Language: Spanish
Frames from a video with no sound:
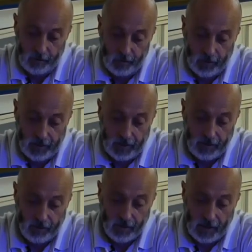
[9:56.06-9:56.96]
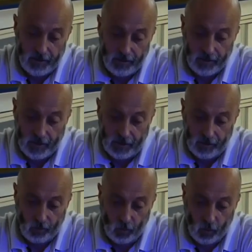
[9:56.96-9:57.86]
pues estos casos que
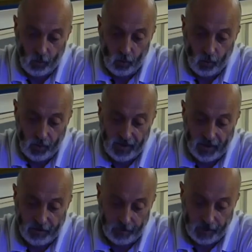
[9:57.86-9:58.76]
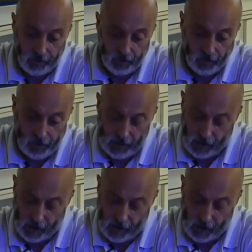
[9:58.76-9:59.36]
tú estás viviendo con el